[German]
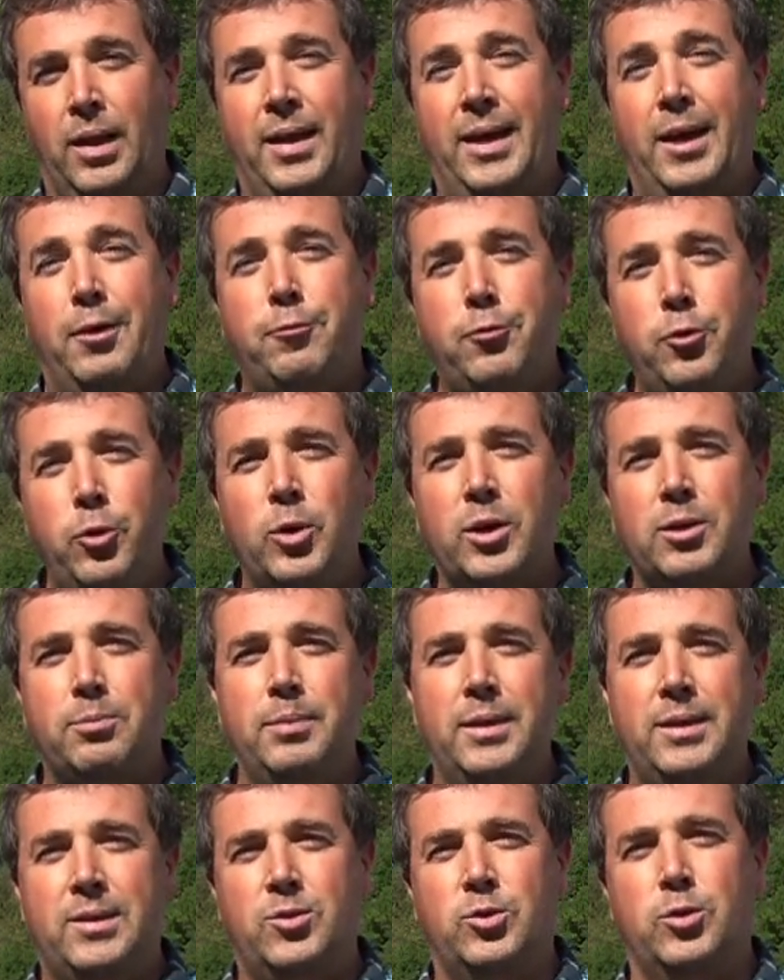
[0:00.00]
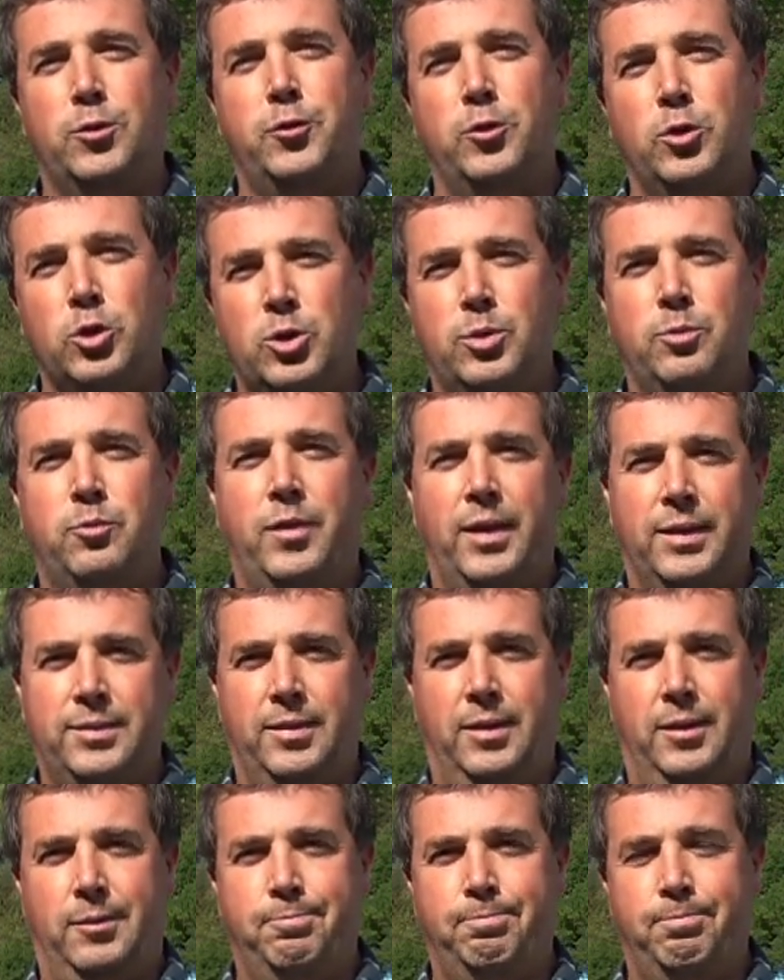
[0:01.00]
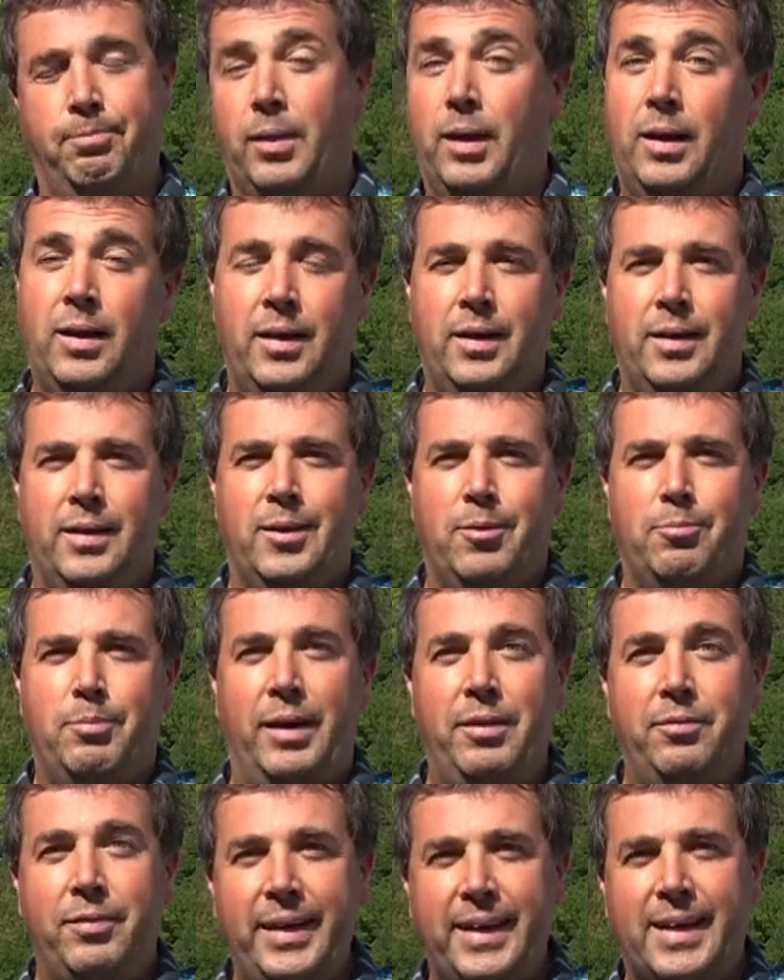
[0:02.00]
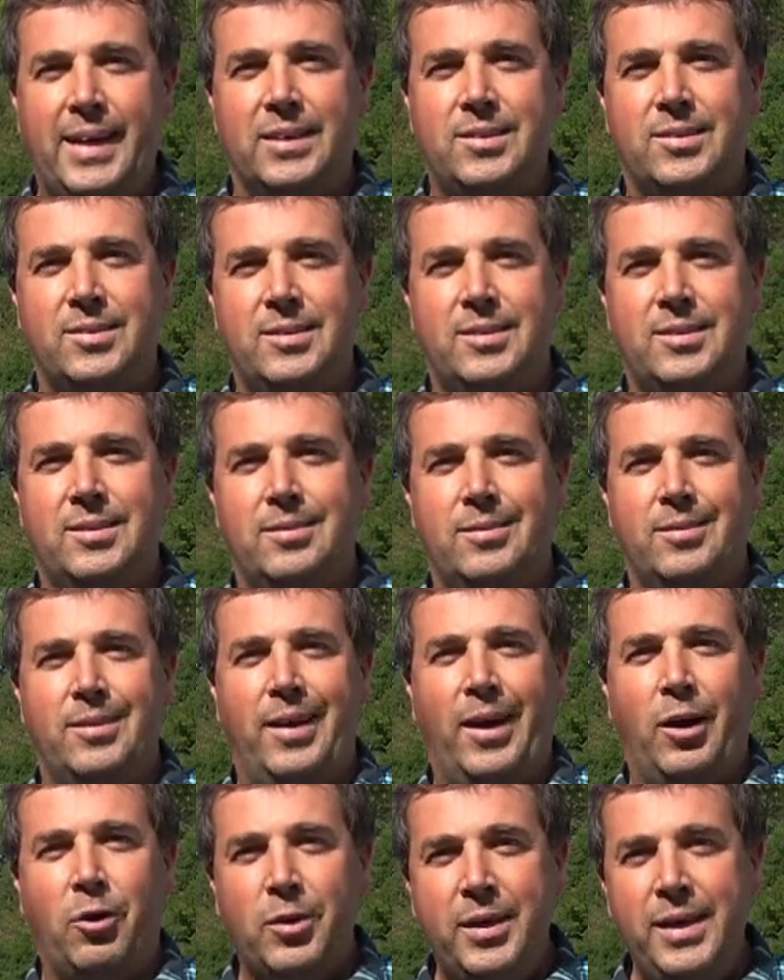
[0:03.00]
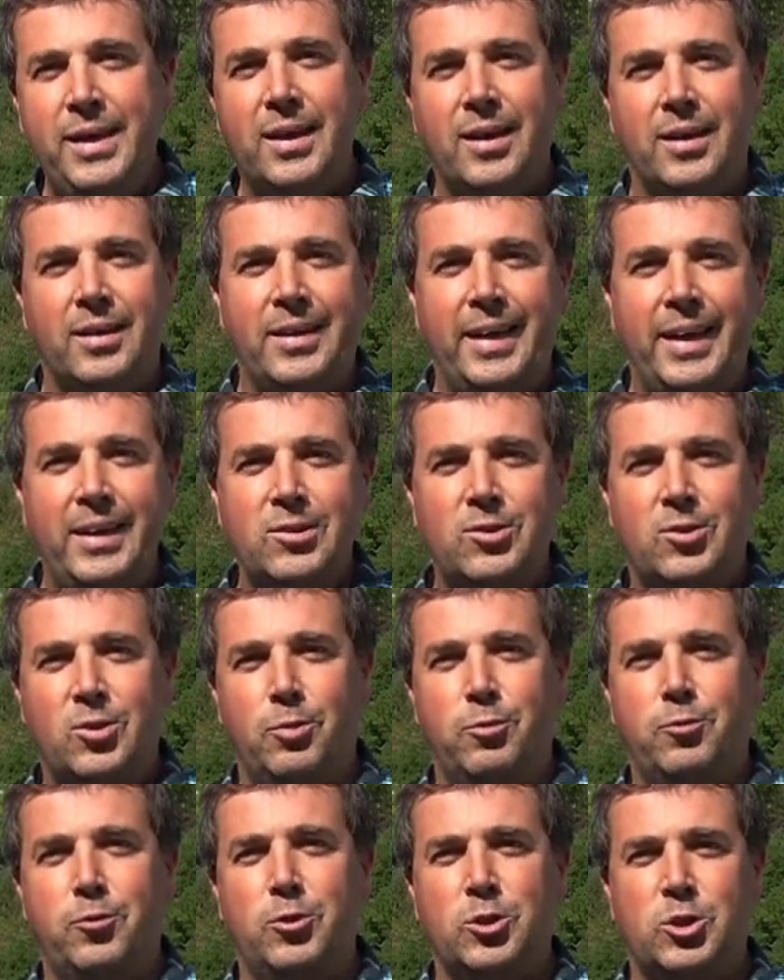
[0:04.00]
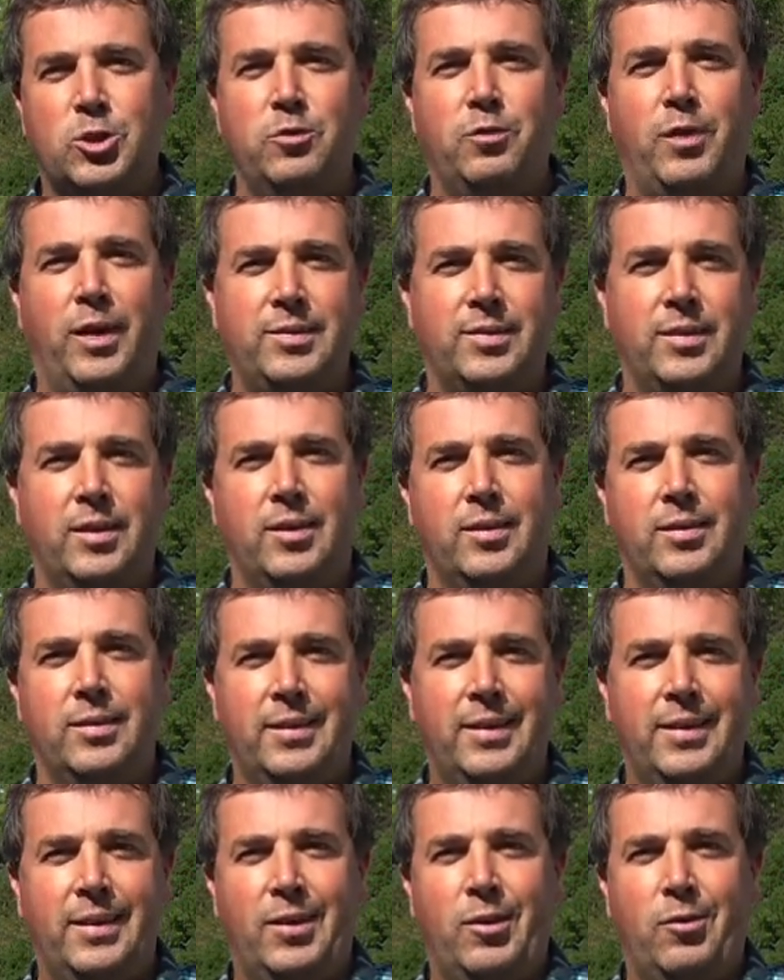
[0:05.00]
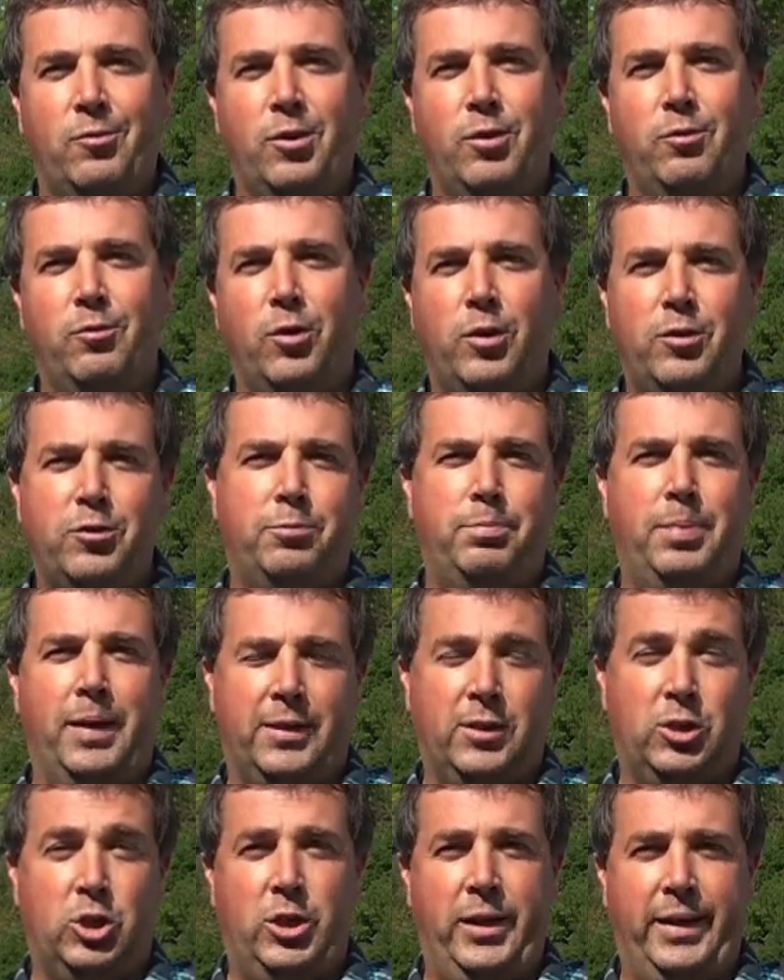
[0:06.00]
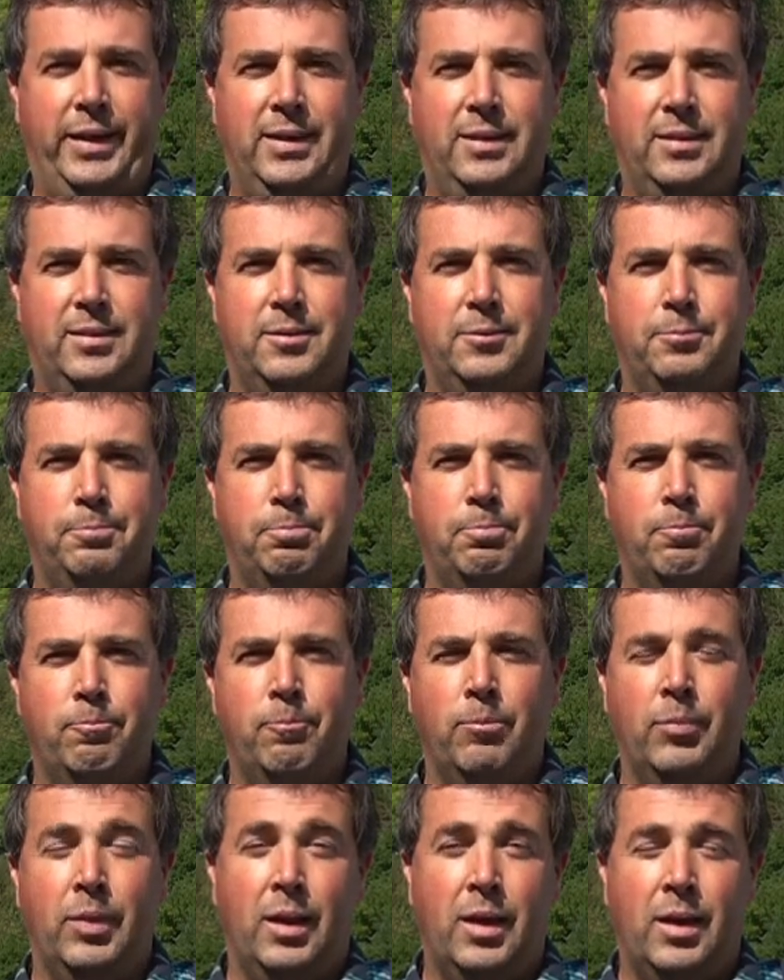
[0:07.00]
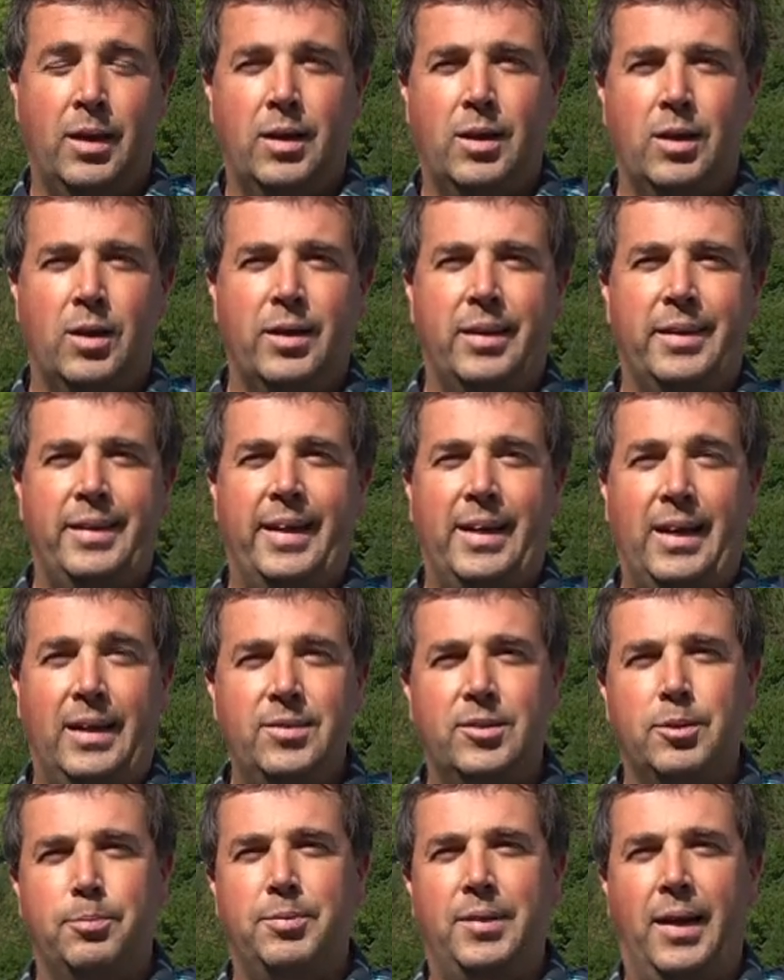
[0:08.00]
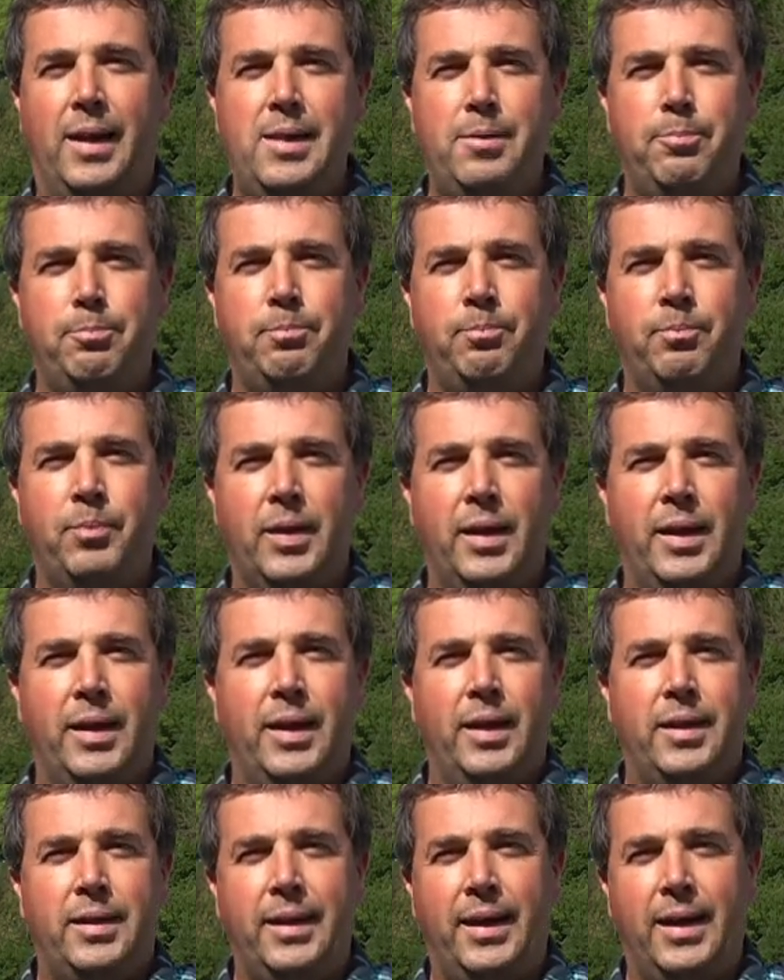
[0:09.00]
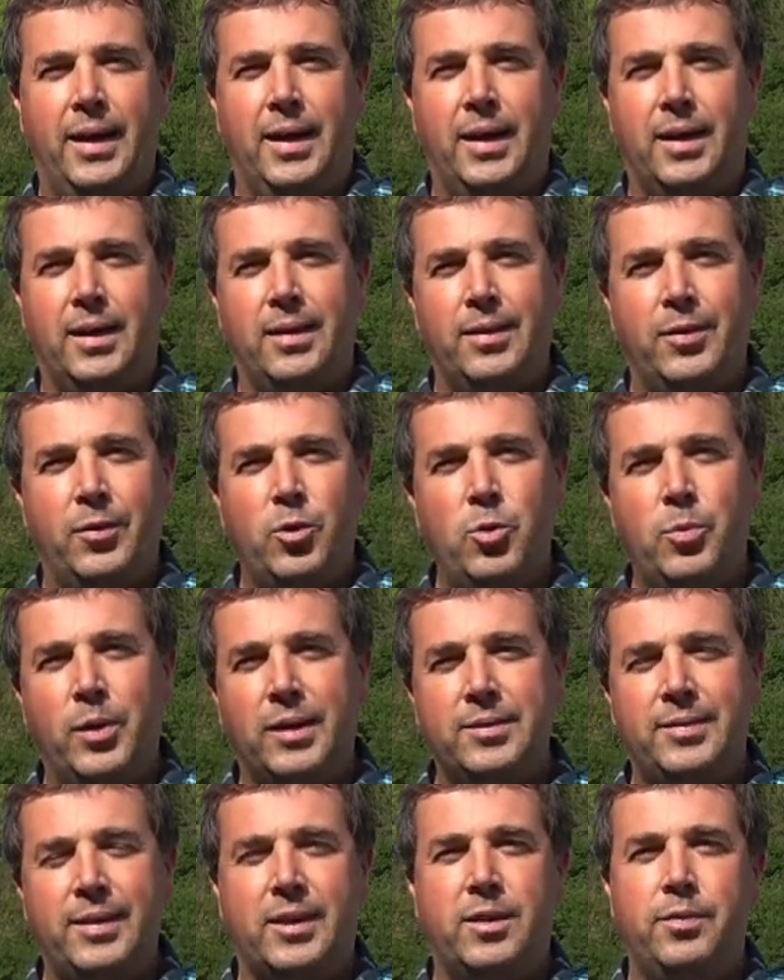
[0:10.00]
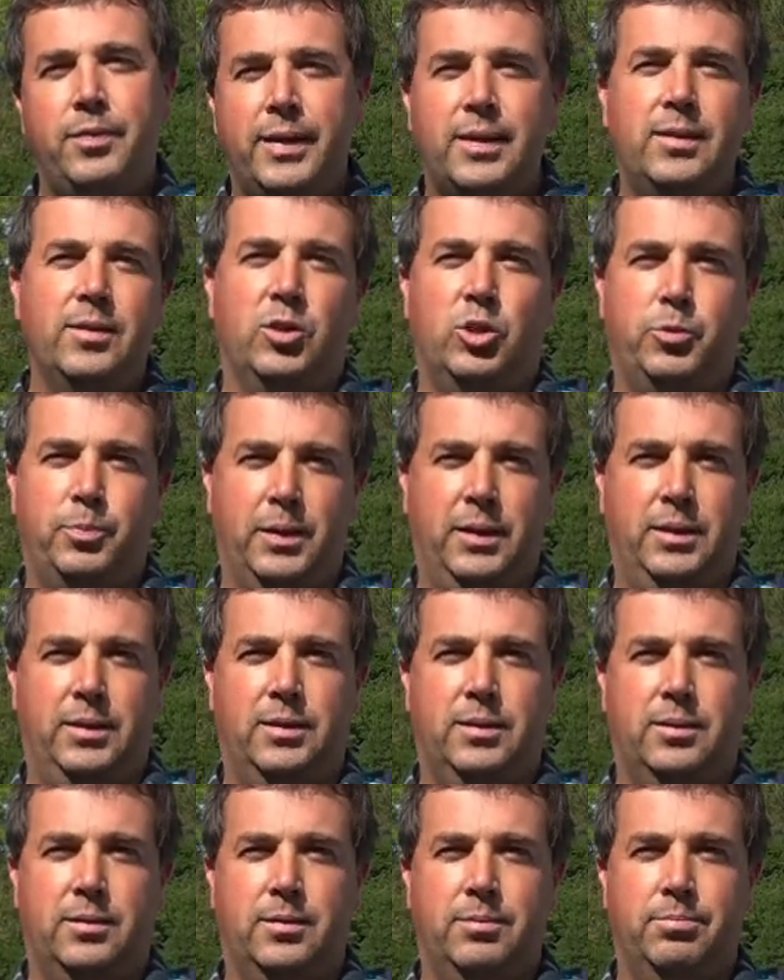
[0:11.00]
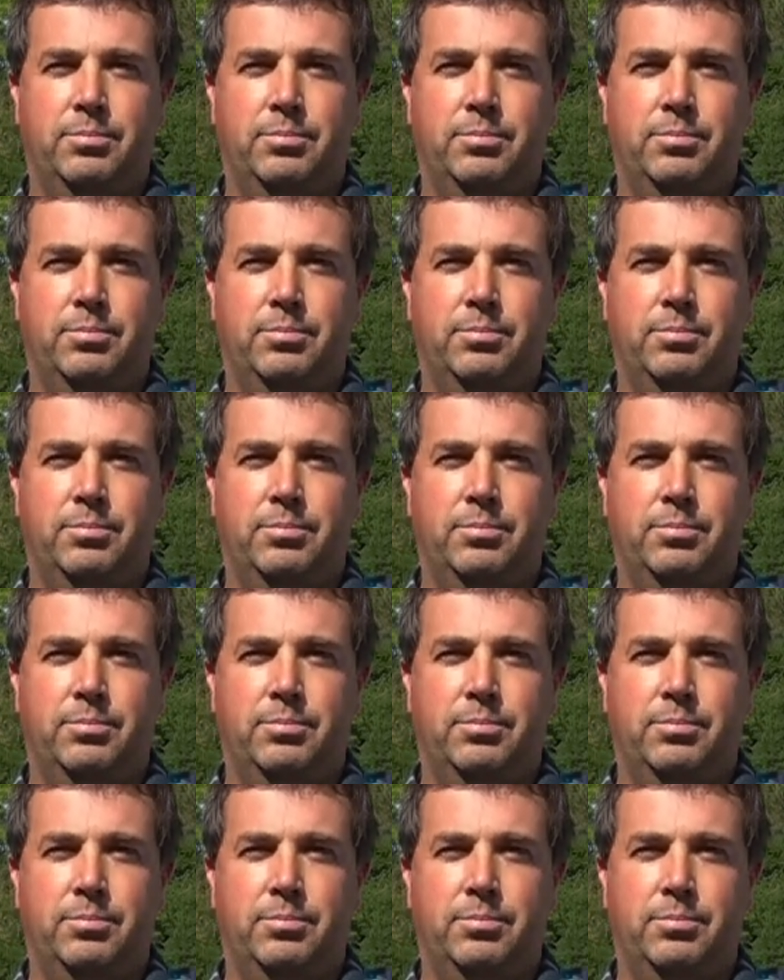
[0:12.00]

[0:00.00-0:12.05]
Er führet mich zu frischem Wasser. Mein Weg hat sich auch hier hin zum frischen Wasser von Wolfsberg geschlängelt. Der ganze Psalm, der über das Erquicken spricht,